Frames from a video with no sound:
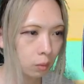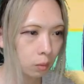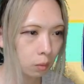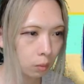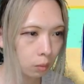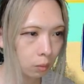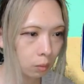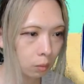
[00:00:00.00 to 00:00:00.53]

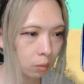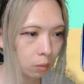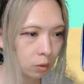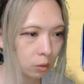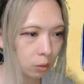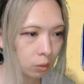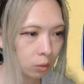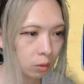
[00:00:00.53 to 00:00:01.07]
うーん、
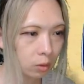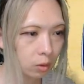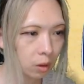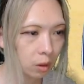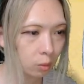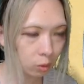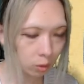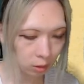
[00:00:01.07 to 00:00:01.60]
そんな
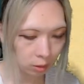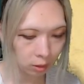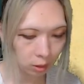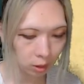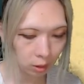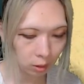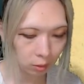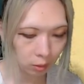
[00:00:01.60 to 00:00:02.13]
もんですかね。と